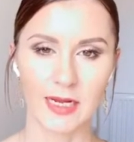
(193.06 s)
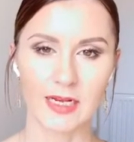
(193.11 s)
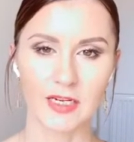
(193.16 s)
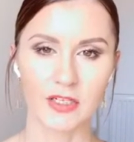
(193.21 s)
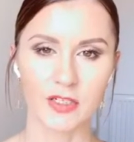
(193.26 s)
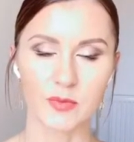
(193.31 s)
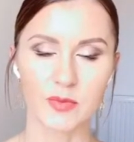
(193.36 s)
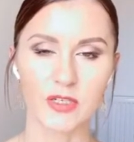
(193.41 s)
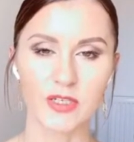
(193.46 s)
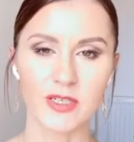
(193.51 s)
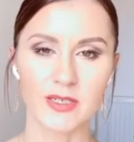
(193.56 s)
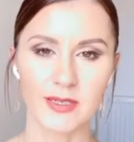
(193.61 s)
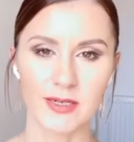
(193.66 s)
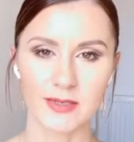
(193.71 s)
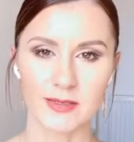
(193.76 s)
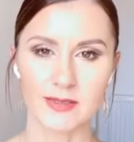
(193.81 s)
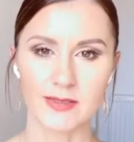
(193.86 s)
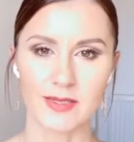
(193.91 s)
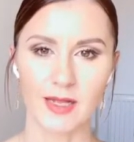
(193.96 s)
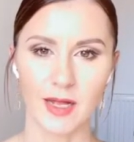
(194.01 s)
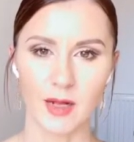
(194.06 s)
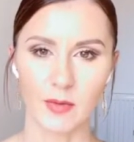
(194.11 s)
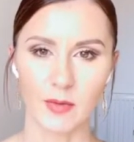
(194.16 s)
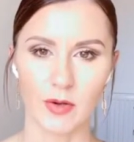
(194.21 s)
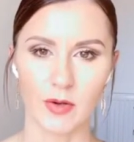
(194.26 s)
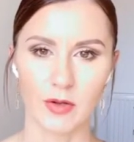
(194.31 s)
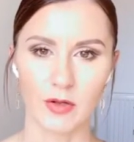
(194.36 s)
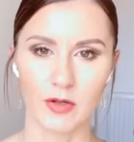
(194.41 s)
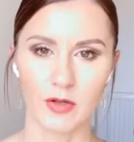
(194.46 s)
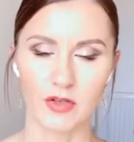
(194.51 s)
Ale żeby się tak
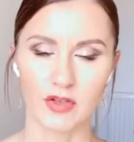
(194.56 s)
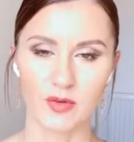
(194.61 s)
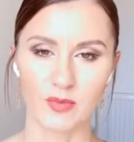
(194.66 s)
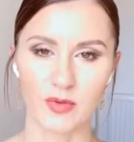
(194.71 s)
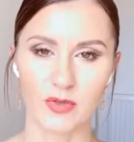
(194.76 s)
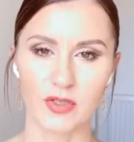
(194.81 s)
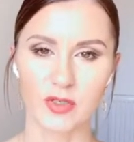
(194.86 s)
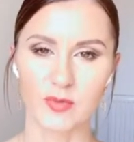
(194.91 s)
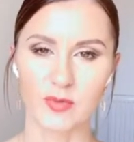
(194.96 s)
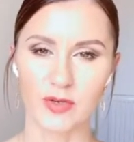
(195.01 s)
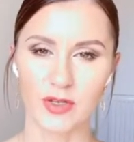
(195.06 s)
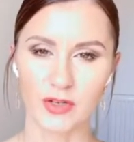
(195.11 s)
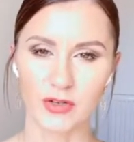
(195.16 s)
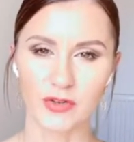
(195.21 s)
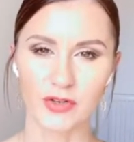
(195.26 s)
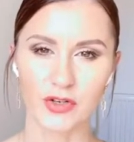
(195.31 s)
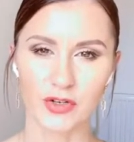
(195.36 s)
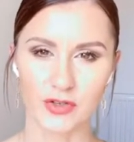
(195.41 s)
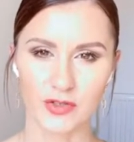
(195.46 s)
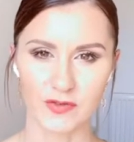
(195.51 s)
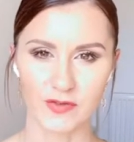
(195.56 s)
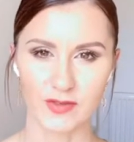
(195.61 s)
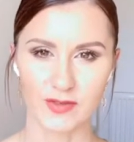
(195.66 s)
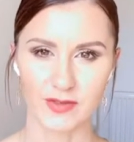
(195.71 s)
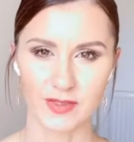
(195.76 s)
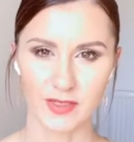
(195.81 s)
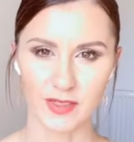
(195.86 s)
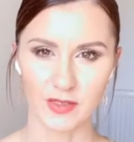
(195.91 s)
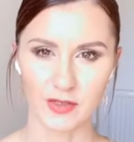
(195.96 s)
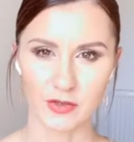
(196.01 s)
stało, to potrzebuje do tych
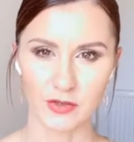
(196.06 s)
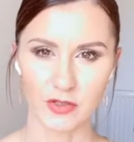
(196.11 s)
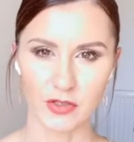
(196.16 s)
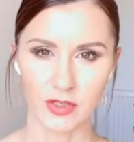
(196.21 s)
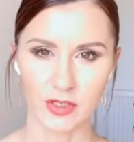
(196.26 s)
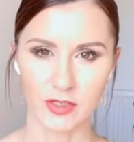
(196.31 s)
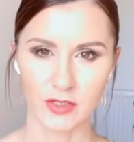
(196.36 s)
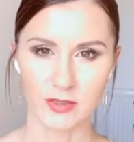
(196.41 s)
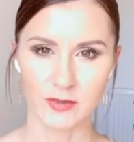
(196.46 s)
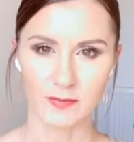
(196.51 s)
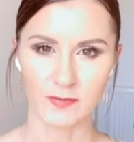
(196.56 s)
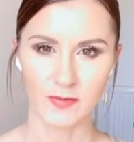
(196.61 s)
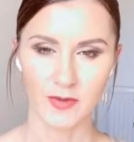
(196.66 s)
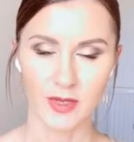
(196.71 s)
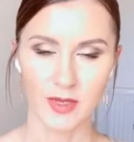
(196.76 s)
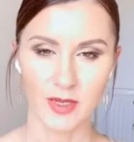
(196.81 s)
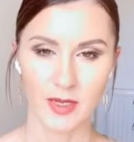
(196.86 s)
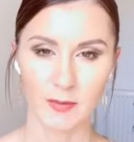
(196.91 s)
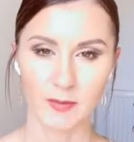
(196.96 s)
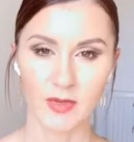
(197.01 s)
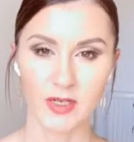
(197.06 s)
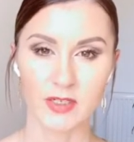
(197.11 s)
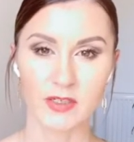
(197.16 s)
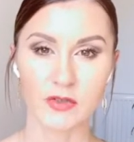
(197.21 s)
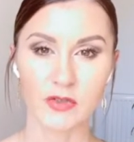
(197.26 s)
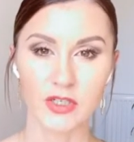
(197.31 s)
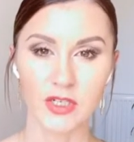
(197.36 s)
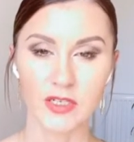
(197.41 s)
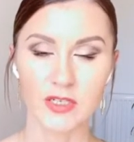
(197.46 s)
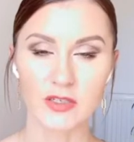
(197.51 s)
rozwiązań dotrzeć.
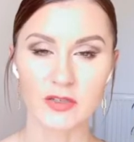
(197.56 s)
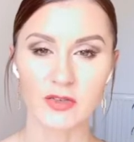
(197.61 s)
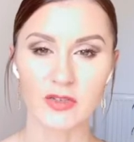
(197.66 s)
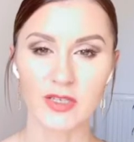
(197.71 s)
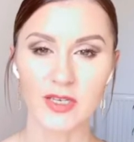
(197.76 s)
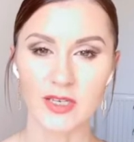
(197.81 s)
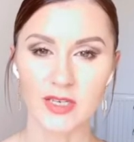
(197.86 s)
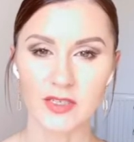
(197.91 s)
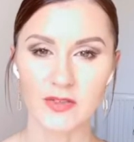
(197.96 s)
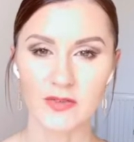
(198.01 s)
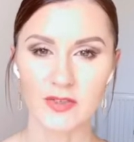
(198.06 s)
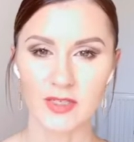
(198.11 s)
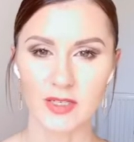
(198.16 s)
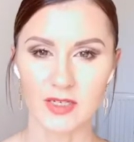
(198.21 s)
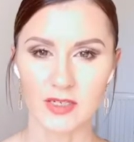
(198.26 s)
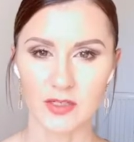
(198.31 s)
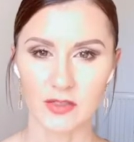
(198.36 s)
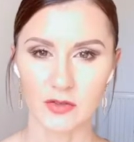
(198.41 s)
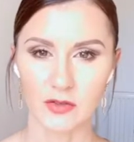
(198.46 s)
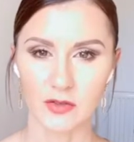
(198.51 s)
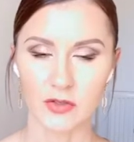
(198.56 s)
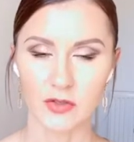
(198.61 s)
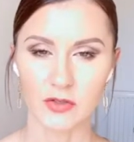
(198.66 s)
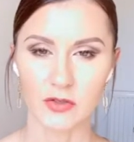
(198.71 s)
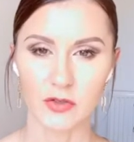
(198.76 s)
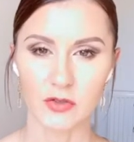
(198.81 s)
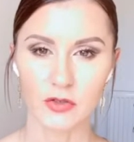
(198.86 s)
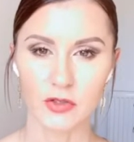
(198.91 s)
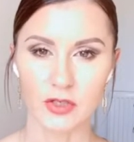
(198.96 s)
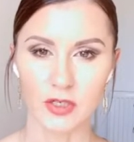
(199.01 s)
Bardzo często nie jest w stanie do nich
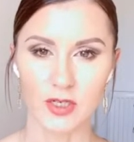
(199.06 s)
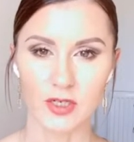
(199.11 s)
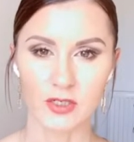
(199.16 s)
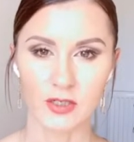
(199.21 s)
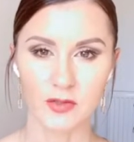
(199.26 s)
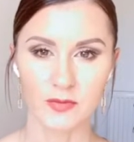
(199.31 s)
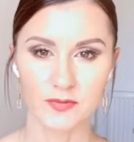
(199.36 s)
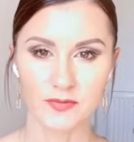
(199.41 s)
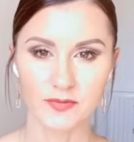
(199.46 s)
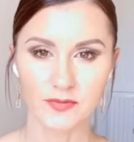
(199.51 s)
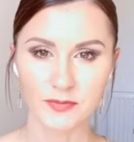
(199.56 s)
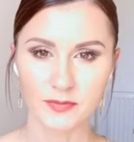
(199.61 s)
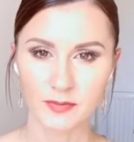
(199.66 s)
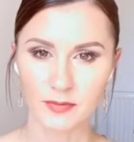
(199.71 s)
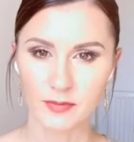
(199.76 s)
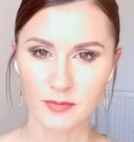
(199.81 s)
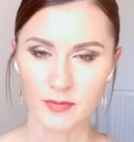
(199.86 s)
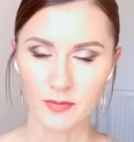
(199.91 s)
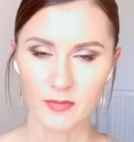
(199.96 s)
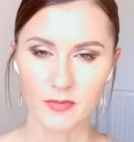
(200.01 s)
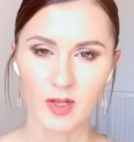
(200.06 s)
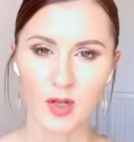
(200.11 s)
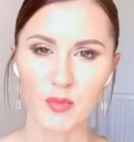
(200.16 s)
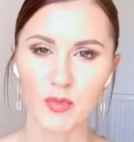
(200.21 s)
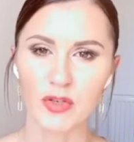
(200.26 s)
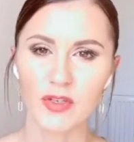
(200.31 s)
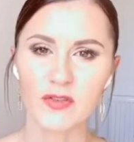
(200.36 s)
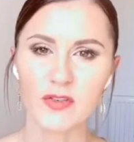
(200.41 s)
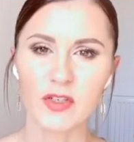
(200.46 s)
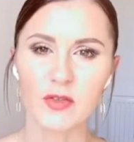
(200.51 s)
dotrzeć,
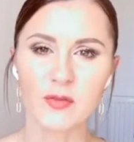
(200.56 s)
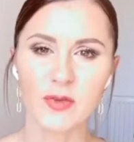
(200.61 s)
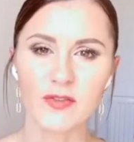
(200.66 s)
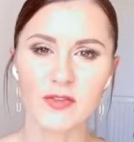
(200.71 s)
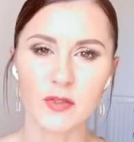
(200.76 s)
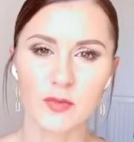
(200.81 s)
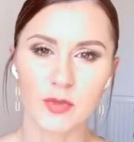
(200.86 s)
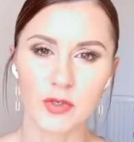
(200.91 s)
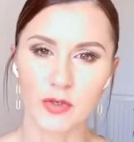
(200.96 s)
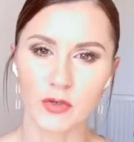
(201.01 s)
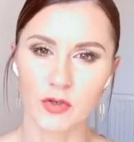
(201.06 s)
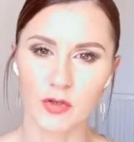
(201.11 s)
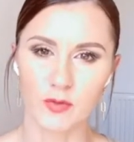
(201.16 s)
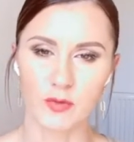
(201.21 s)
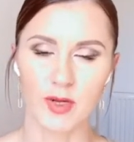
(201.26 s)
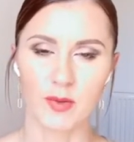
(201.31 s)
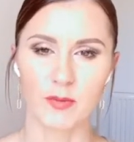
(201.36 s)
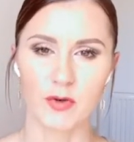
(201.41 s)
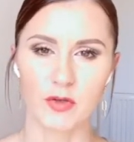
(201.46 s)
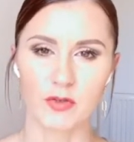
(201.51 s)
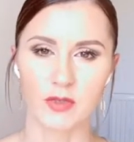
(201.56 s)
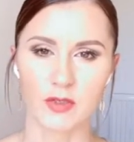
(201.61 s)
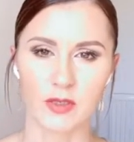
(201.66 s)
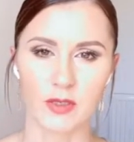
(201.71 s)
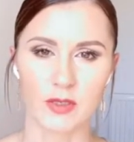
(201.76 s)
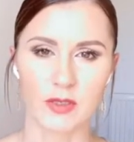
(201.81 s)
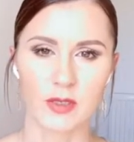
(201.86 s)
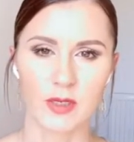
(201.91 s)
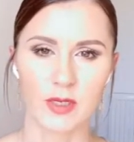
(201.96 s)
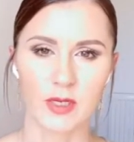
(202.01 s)
ponieważ ma w sobie ogrom
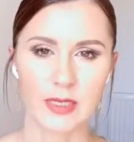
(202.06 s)
emocji.